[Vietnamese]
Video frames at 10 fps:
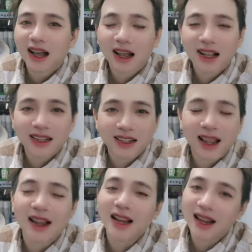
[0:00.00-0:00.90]
à, uh,
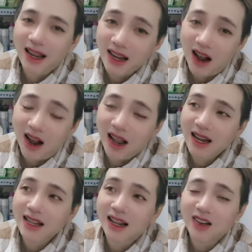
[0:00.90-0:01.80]
khịa này khịa nọ
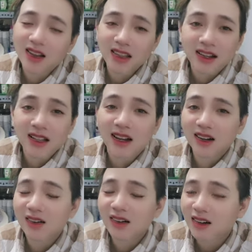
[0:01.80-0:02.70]
hay là có những cái lời
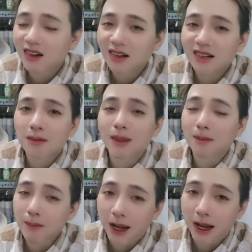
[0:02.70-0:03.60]
nói nó rất là
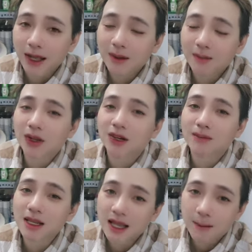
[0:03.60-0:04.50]
mạnh mẽ thì mọi người
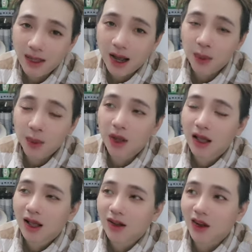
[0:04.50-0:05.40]
mới xem lâu
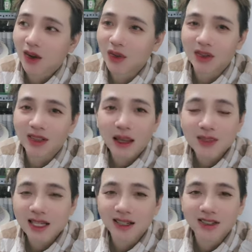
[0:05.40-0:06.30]
còn
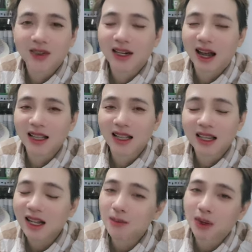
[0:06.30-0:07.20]
tâm sự đồ này nọ thì
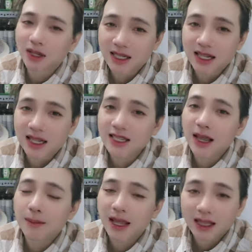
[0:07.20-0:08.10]
chắc là mọi người sẽ
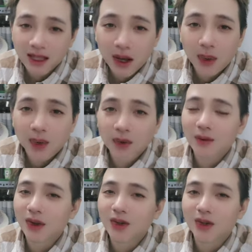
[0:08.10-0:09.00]
xem nhanh thôi
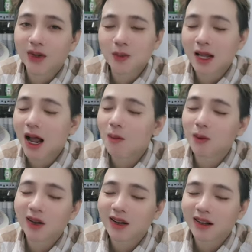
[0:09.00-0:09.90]
và mọi người cũng sẽ
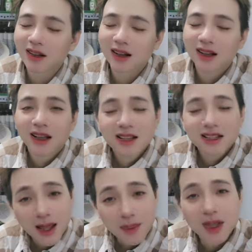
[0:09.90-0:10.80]
không có
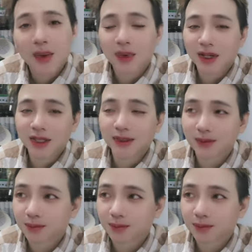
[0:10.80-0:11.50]
xem nhiều được